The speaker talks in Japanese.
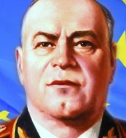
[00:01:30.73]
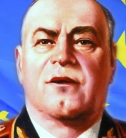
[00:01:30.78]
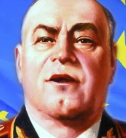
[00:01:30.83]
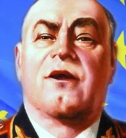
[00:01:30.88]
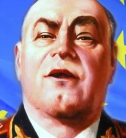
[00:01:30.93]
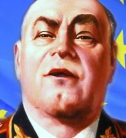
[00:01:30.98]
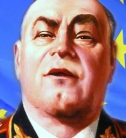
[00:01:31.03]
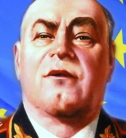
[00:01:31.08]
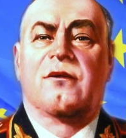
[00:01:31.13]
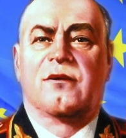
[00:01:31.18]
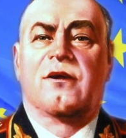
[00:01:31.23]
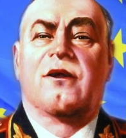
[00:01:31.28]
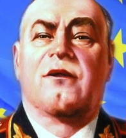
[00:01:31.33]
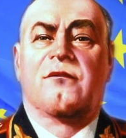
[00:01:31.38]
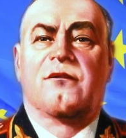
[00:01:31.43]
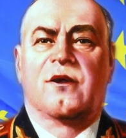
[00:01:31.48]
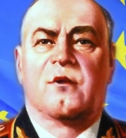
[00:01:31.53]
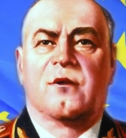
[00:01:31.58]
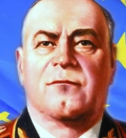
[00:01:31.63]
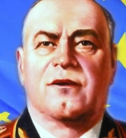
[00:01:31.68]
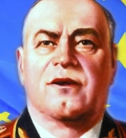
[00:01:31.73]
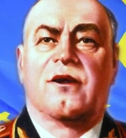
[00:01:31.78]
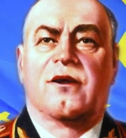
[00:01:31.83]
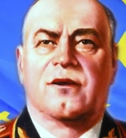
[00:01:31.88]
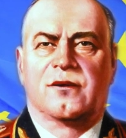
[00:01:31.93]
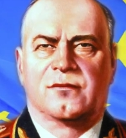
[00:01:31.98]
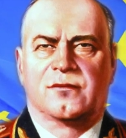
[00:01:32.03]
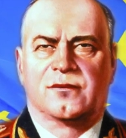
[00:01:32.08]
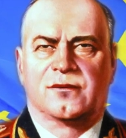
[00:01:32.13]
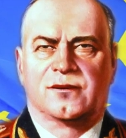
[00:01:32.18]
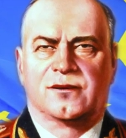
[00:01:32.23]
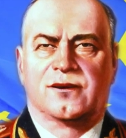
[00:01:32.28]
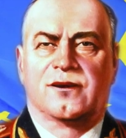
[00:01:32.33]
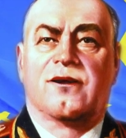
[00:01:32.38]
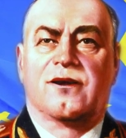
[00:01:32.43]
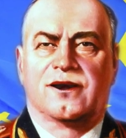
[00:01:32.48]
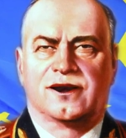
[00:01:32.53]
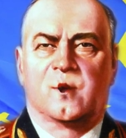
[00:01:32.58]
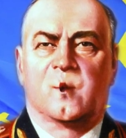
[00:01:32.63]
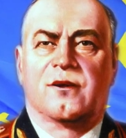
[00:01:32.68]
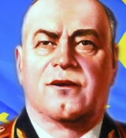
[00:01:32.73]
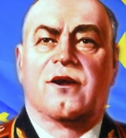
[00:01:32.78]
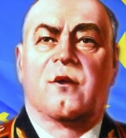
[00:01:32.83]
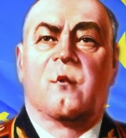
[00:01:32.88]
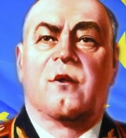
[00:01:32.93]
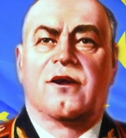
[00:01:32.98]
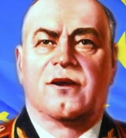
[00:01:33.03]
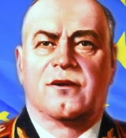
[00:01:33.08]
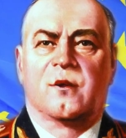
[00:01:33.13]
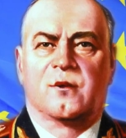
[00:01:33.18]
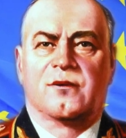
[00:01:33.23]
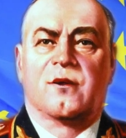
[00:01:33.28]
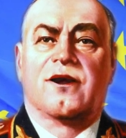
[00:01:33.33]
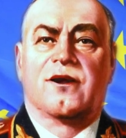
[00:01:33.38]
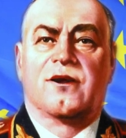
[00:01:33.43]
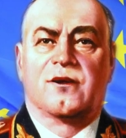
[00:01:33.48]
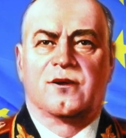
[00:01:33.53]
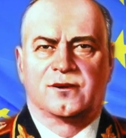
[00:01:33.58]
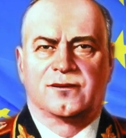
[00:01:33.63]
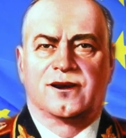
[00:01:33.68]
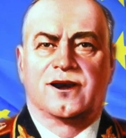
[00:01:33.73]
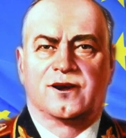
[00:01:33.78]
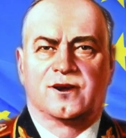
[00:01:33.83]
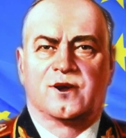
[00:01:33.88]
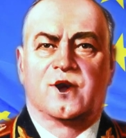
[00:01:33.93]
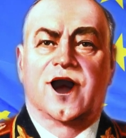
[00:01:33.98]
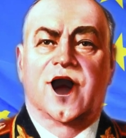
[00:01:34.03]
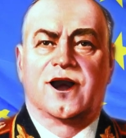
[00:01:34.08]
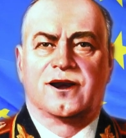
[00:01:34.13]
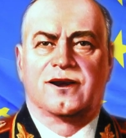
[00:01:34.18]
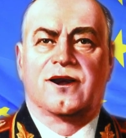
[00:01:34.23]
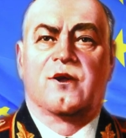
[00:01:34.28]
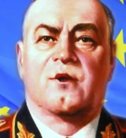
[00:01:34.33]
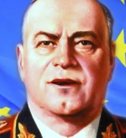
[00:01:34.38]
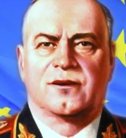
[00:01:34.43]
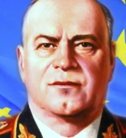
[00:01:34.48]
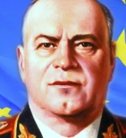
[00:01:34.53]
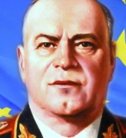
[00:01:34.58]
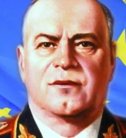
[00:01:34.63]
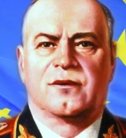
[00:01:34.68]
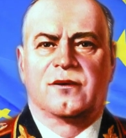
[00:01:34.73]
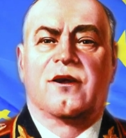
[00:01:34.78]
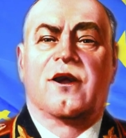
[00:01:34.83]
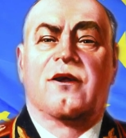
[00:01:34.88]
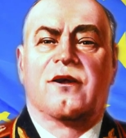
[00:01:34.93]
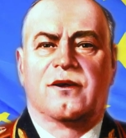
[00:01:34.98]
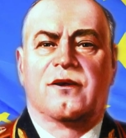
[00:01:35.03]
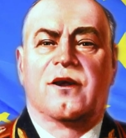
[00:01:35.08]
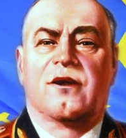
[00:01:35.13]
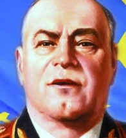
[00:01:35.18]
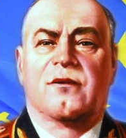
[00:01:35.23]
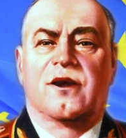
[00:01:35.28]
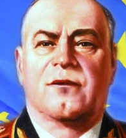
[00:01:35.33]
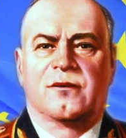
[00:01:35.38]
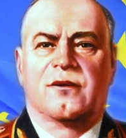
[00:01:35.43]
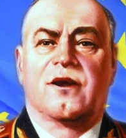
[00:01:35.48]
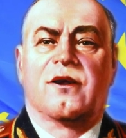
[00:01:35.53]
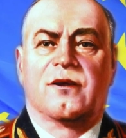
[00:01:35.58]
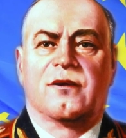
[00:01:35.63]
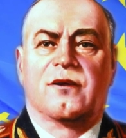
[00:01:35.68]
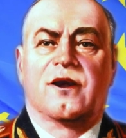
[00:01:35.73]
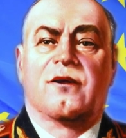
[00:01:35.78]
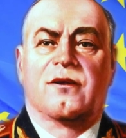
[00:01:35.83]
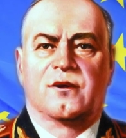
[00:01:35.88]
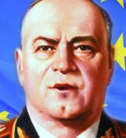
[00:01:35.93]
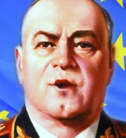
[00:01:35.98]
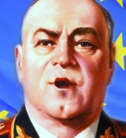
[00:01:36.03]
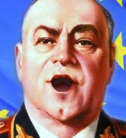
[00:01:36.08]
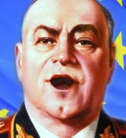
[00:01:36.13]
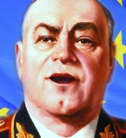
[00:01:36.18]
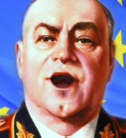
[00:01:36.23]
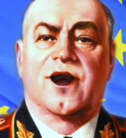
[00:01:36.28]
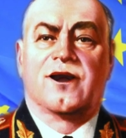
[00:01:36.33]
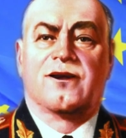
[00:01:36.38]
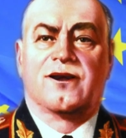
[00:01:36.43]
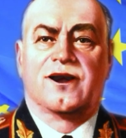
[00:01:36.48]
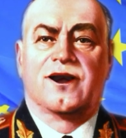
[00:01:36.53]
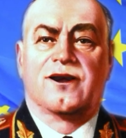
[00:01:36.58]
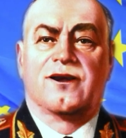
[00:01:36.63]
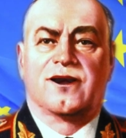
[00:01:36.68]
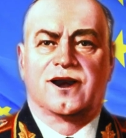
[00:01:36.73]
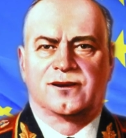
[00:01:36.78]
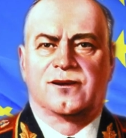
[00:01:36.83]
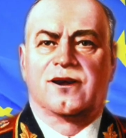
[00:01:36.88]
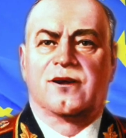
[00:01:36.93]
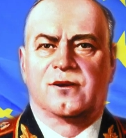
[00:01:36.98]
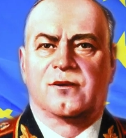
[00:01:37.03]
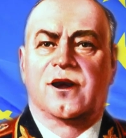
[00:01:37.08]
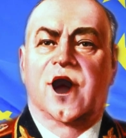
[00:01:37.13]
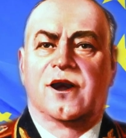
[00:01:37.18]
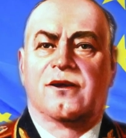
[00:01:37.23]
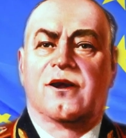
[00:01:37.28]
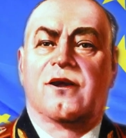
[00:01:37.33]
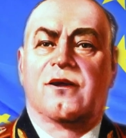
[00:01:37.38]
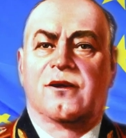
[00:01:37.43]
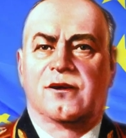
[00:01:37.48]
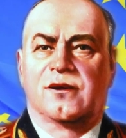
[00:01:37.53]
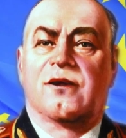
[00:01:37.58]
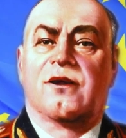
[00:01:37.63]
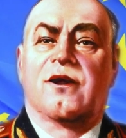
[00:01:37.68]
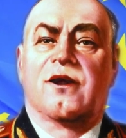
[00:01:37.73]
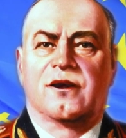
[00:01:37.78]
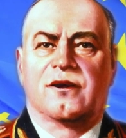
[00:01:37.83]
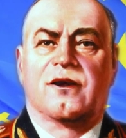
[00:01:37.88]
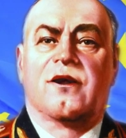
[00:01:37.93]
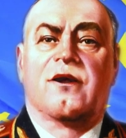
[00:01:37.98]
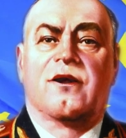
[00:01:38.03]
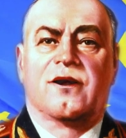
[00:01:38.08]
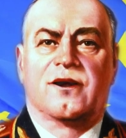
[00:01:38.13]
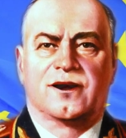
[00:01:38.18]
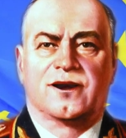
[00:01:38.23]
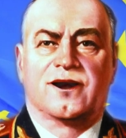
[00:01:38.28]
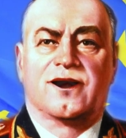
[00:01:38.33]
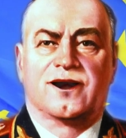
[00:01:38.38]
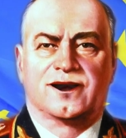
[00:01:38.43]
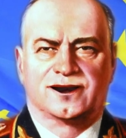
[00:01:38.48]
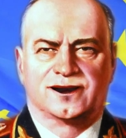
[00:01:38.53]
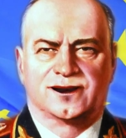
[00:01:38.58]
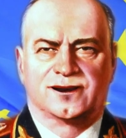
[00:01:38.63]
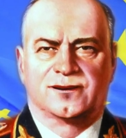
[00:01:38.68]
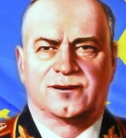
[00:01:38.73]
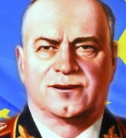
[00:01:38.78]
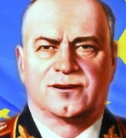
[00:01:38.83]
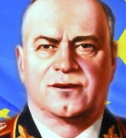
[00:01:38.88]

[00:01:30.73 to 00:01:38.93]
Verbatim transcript: 提案された措置は、今週加盟国によって議論され、制裁パッケージの承認前に変更される可能性があります。